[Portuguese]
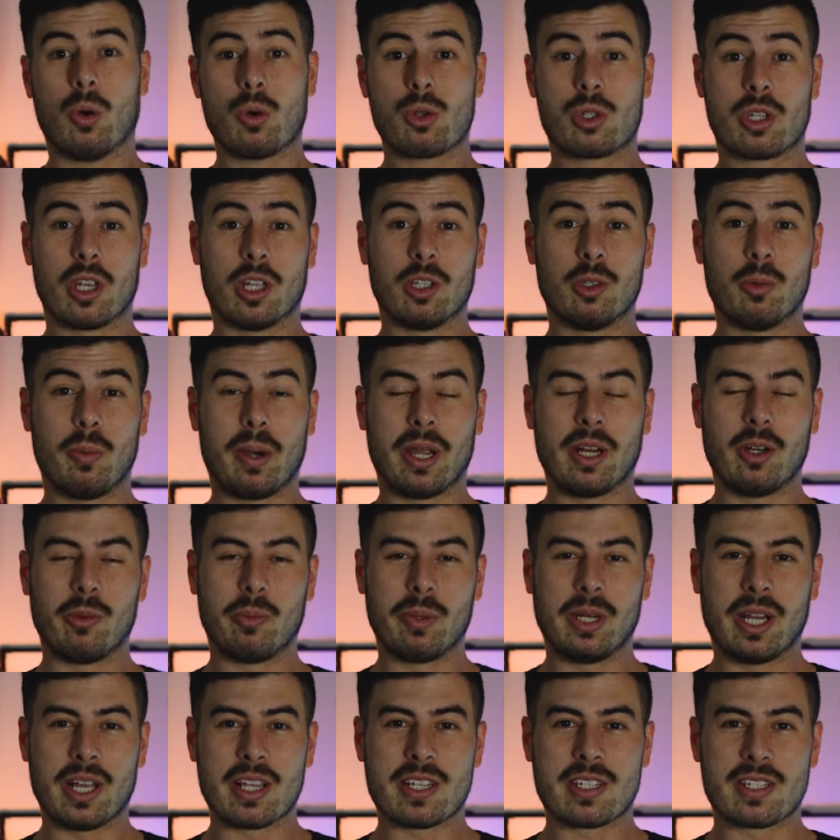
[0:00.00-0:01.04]
usando uma
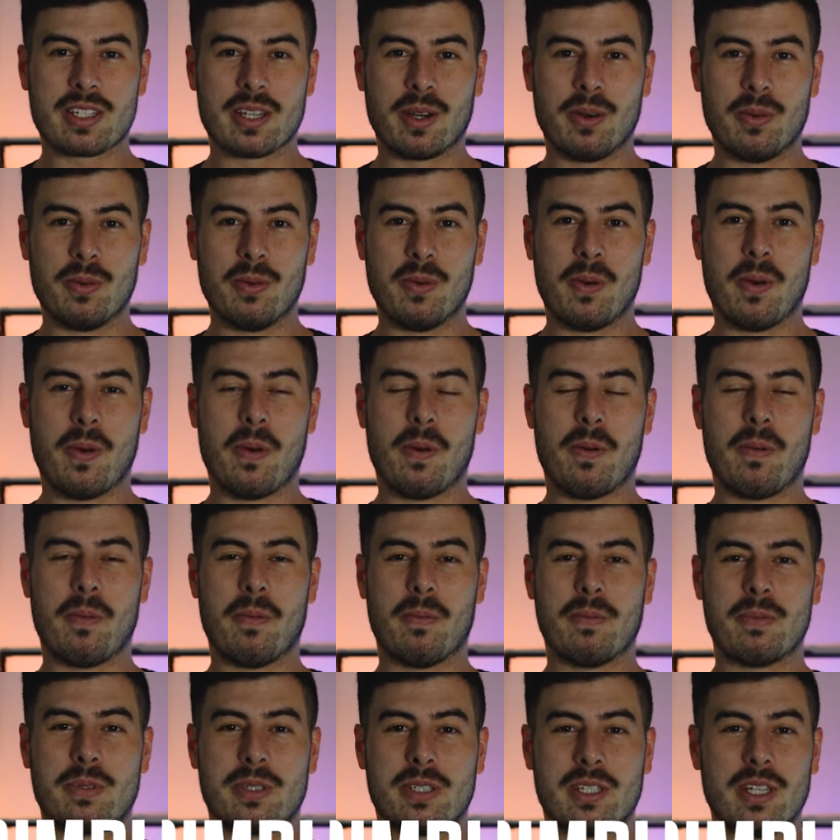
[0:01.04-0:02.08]
iluminação
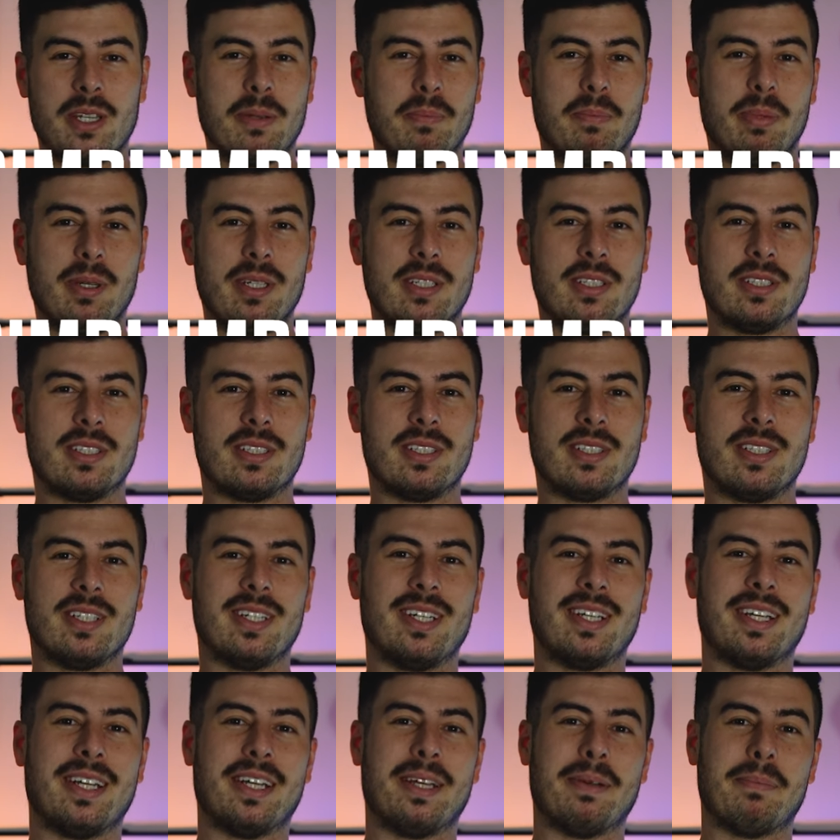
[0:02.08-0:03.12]
simples,
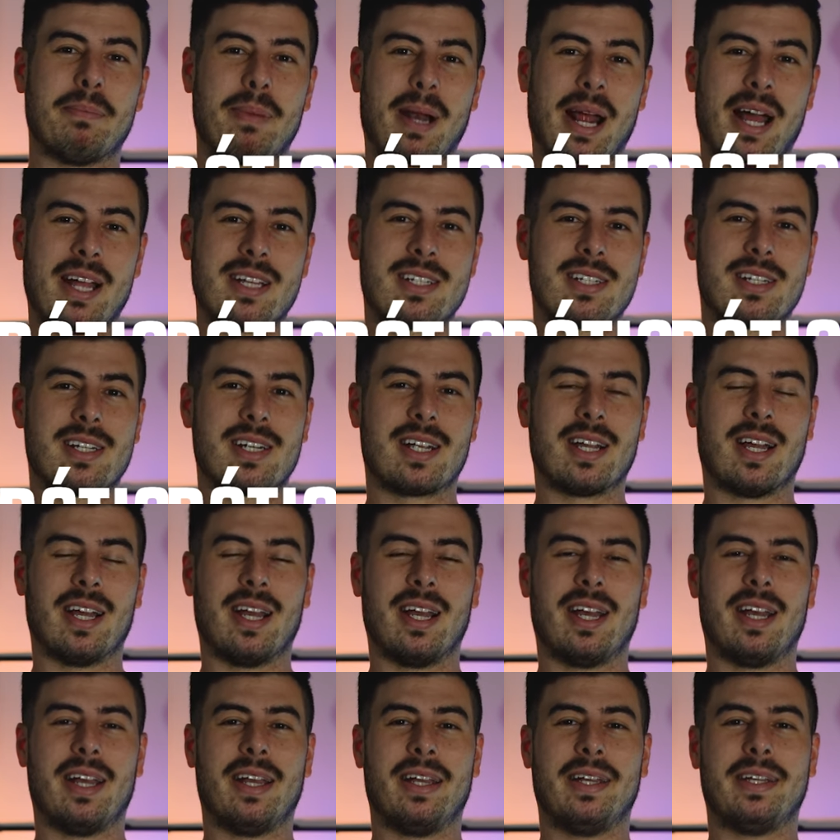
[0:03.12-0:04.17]
prática
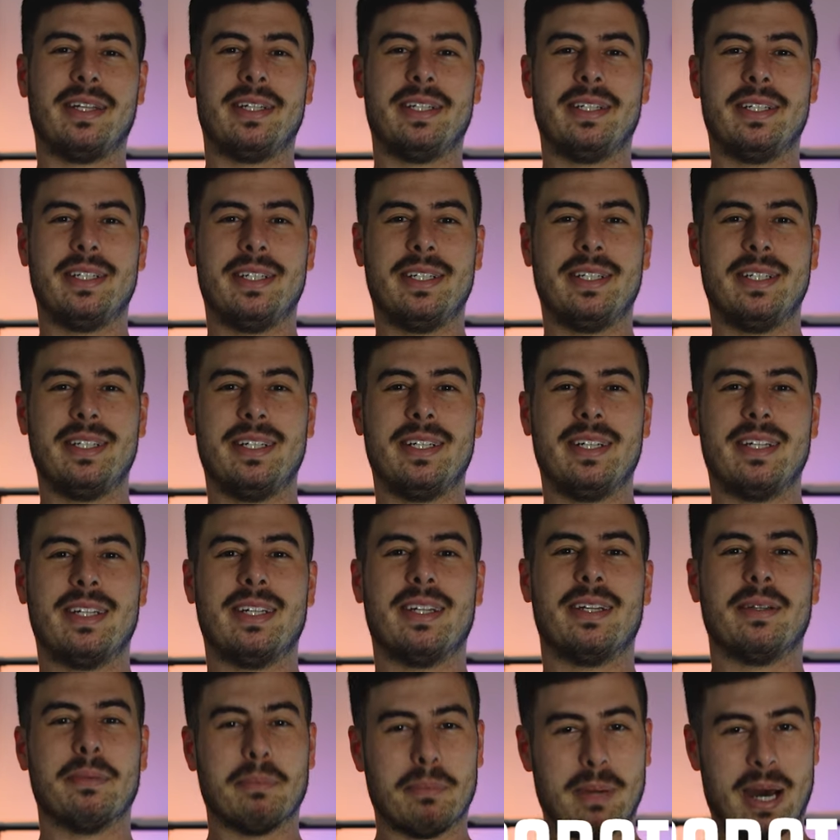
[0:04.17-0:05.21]
e
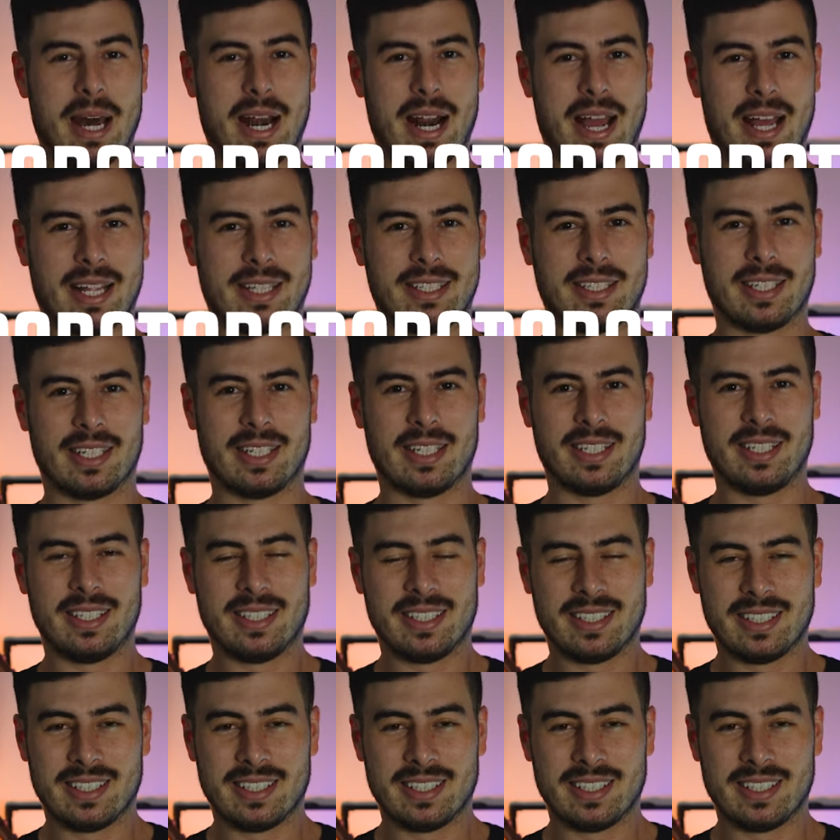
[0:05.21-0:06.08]
barata, né?